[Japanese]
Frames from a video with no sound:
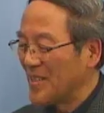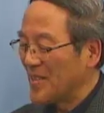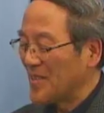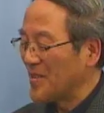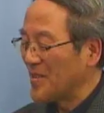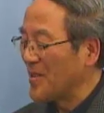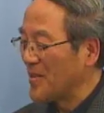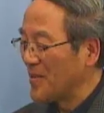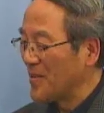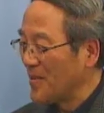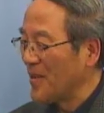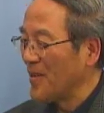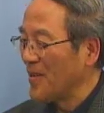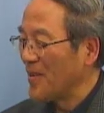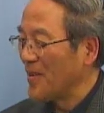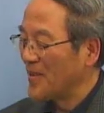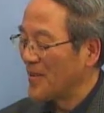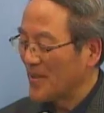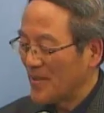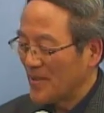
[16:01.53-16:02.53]
れを
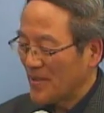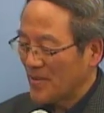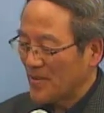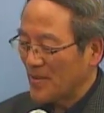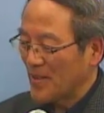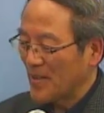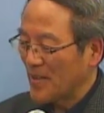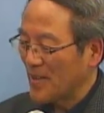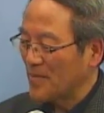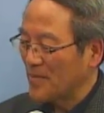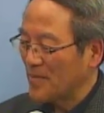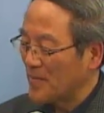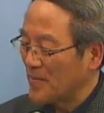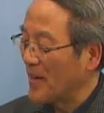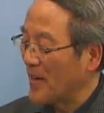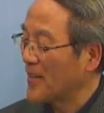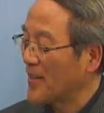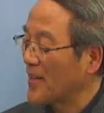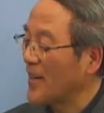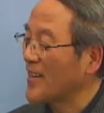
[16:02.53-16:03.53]
これからもま
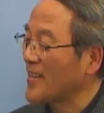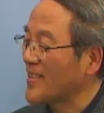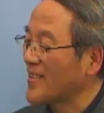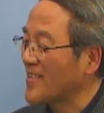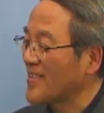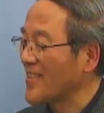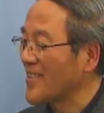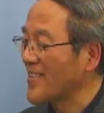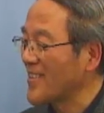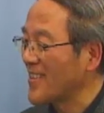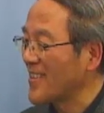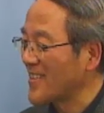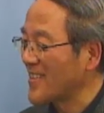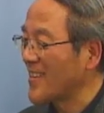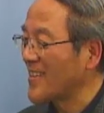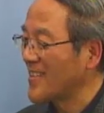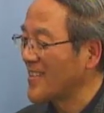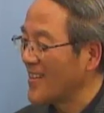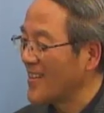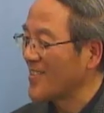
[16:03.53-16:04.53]
あ書き続けていきた
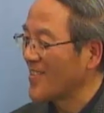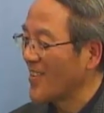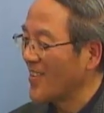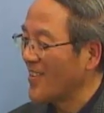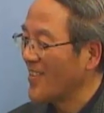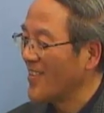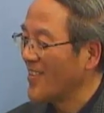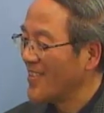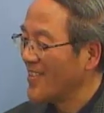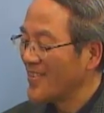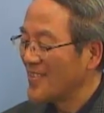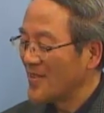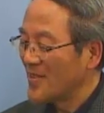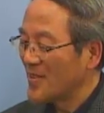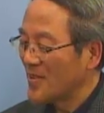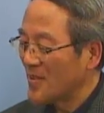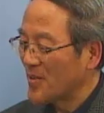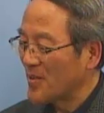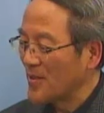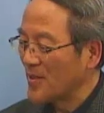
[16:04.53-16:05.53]
いなと
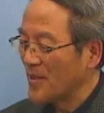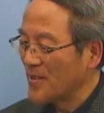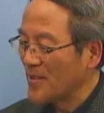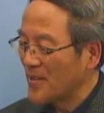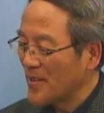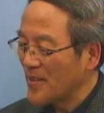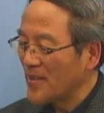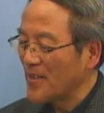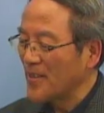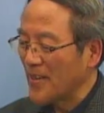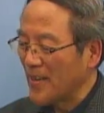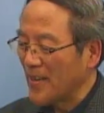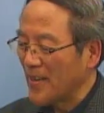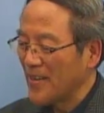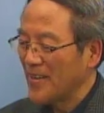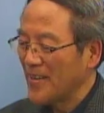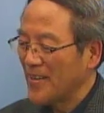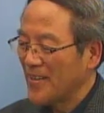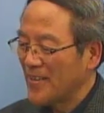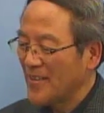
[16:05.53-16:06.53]
それでぜひね、
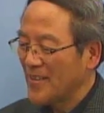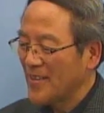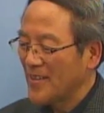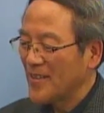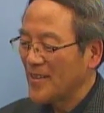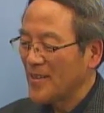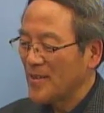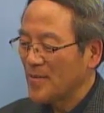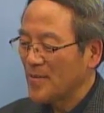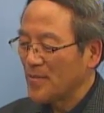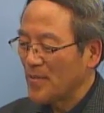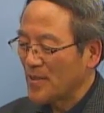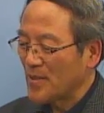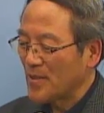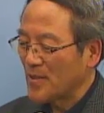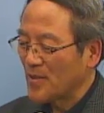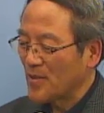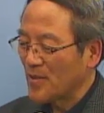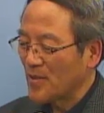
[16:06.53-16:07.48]
ええ、松代の